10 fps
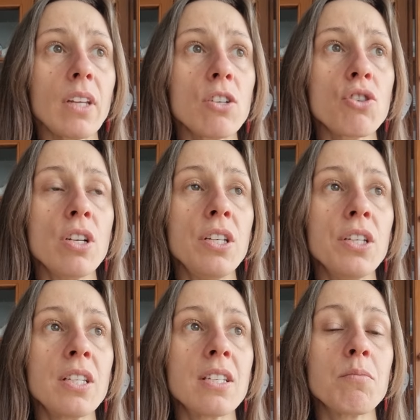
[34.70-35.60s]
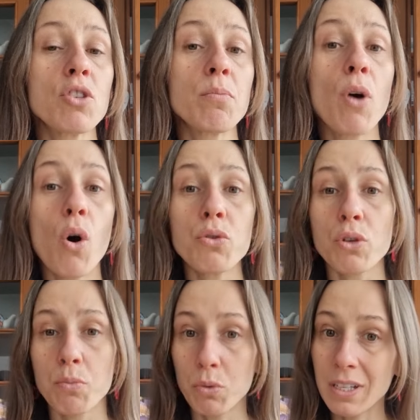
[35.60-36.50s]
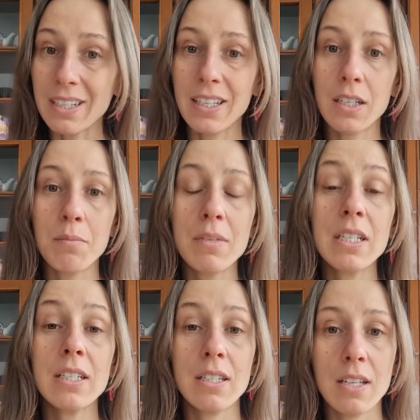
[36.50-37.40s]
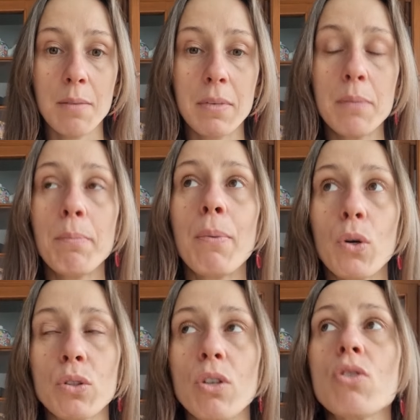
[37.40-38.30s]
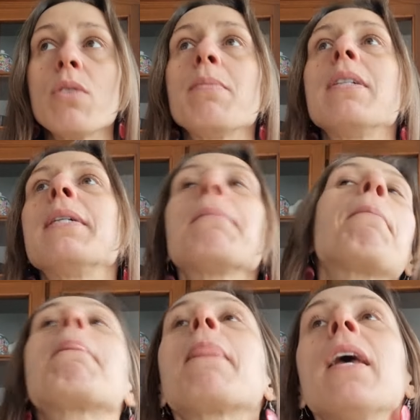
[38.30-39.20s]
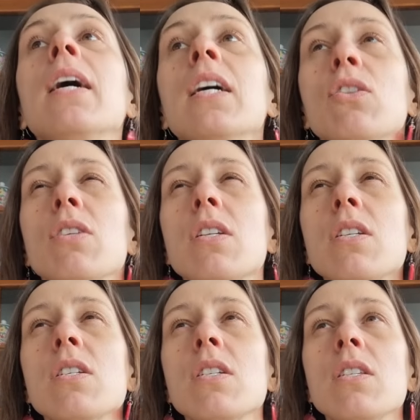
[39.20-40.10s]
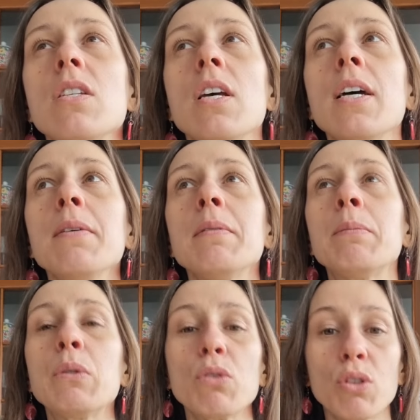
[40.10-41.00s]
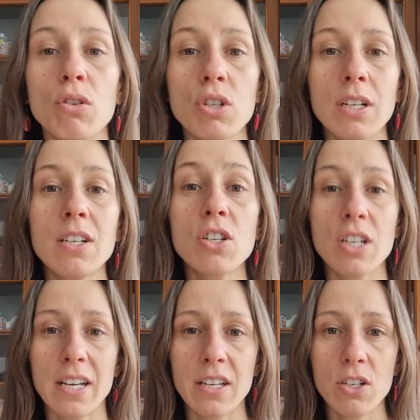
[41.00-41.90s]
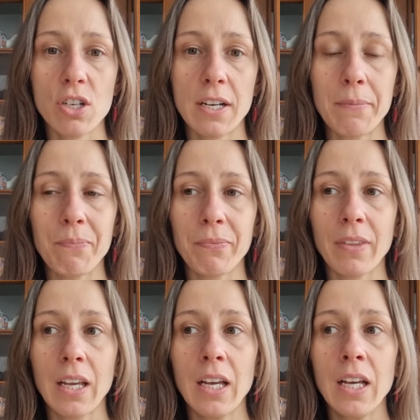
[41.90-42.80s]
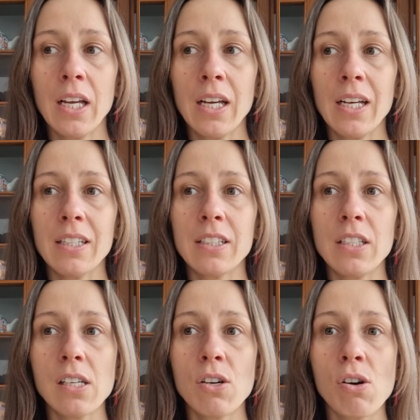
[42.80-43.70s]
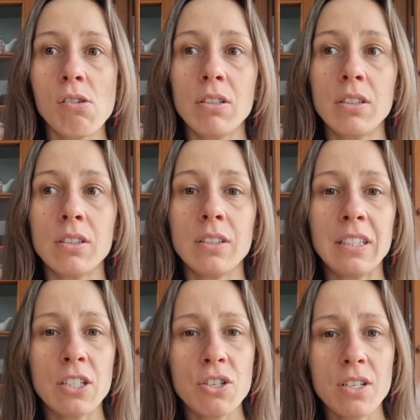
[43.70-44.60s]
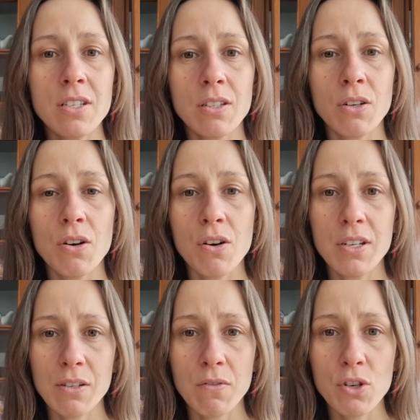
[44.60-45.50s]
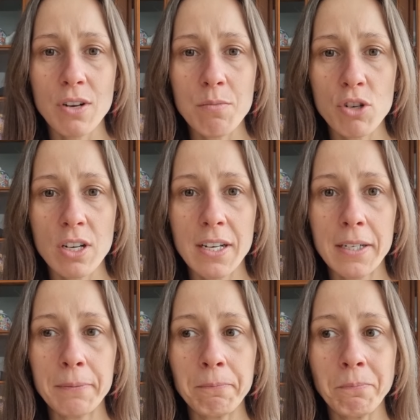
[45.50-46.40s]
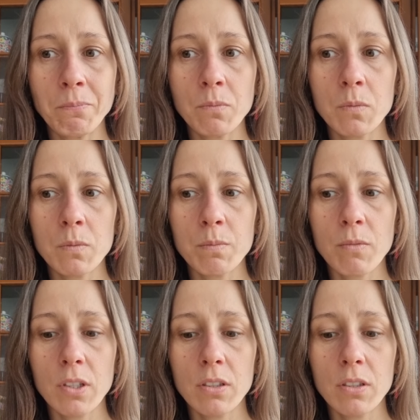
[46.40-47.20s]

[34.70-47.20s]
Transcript: czyli chcemy, żeby on robił tak, jak my chcemy, po to, żeby to nasze życie było troszkę lżejsze. Tylko e, i też często zauważyłam, że mm,